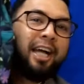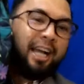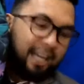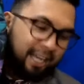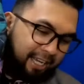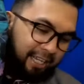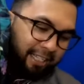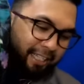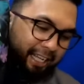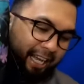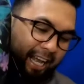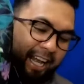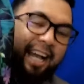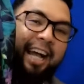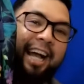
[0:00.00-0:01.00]
ng uh,
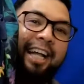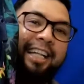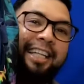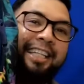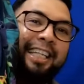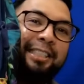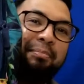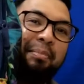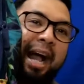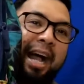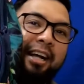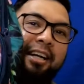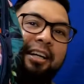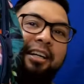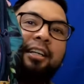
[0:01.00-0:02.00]
Adidas
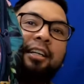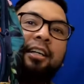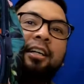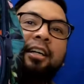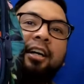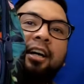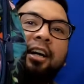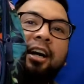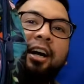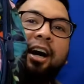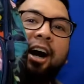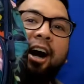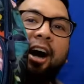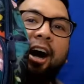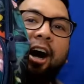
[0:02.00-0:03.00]
bag?
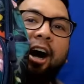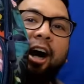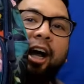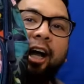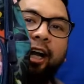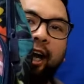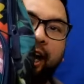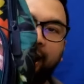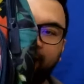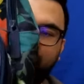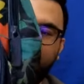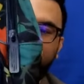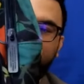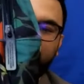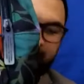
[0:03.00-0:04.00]
Oh, ayan ha. Ah.
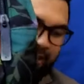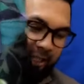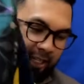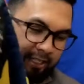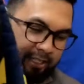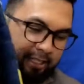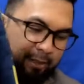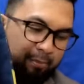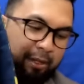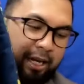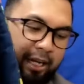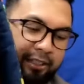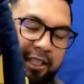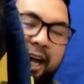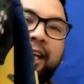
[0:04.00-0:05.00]
Simple
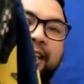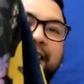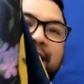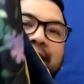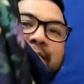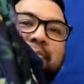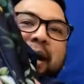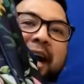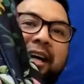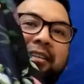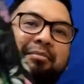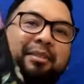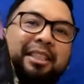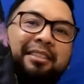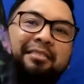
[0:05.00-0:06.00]
lang siya, Adidas bag.
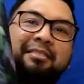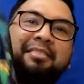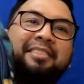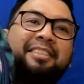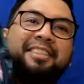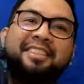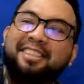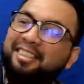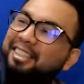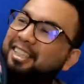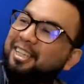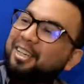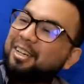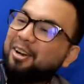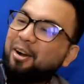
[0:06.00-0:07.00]

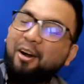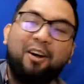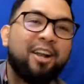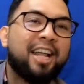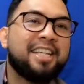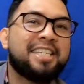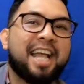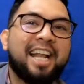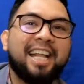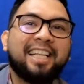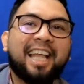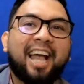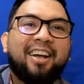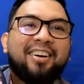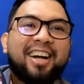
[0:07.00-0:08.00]
Online
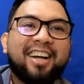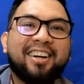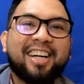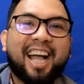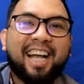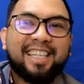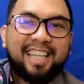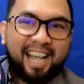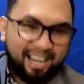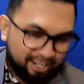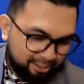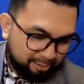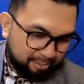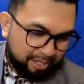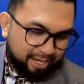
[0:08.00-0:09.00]
selling tayo ngayon guys
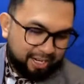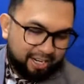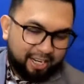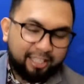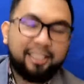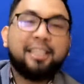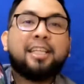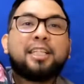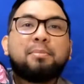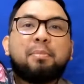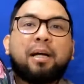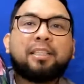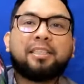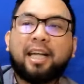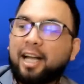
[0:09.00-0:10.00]
ha. Yung mga Adidas
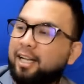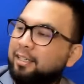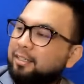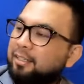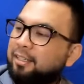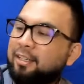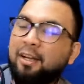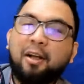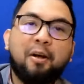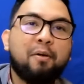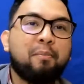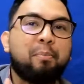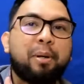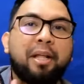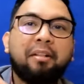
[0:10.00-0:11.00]
bag dyan
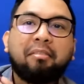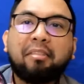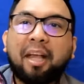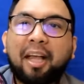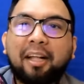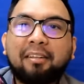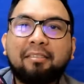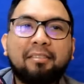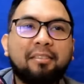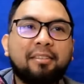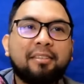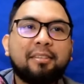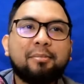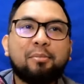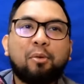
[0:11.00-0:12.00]
printed,
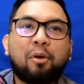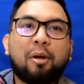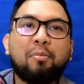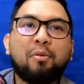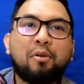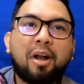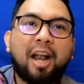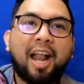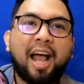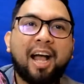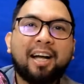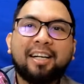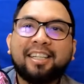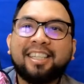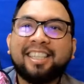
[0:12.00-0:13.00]
murang-mura
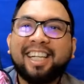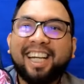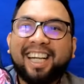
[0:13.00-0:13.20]
lang.